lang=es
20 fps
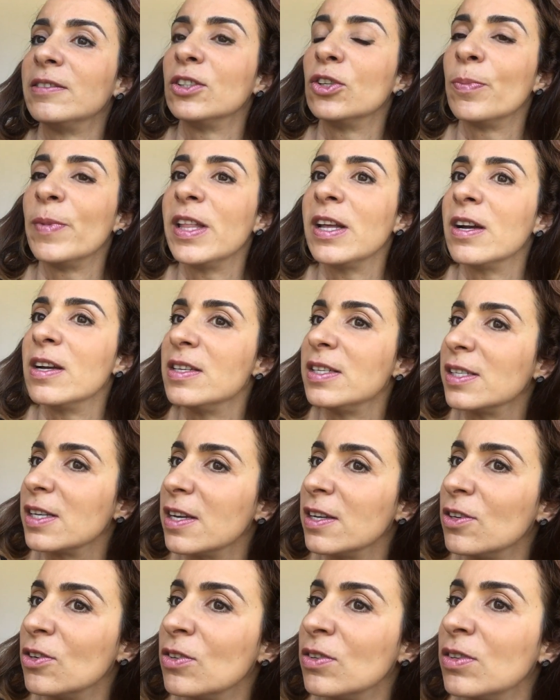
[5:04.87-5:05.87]
No me digáis
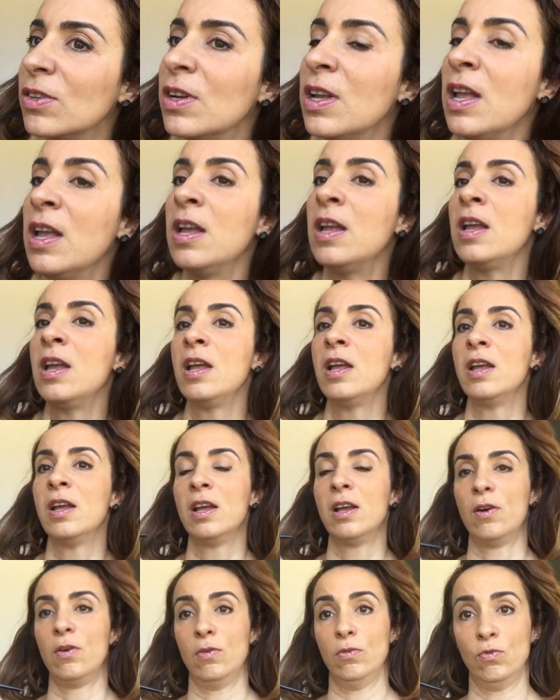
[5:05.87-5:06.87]
que no.
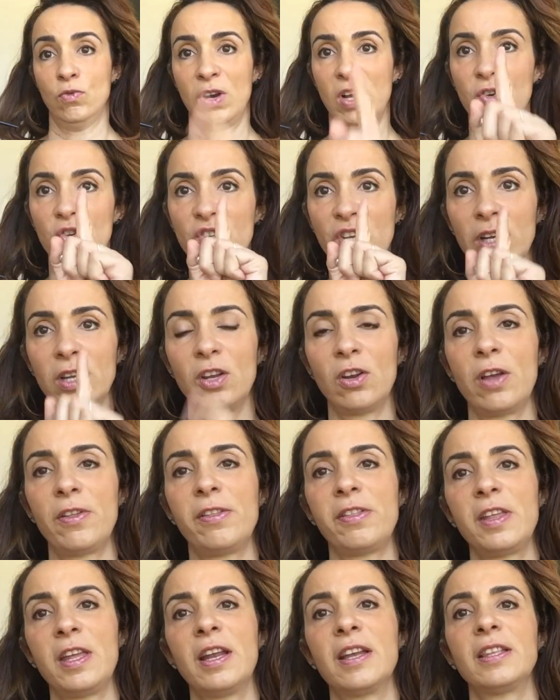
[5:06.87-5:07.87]
Una cosa quiero
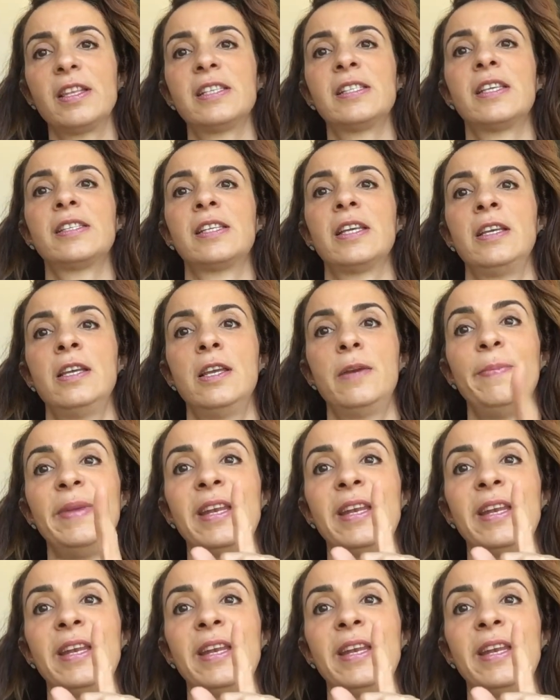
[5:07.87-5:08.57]
decir antes de seguir.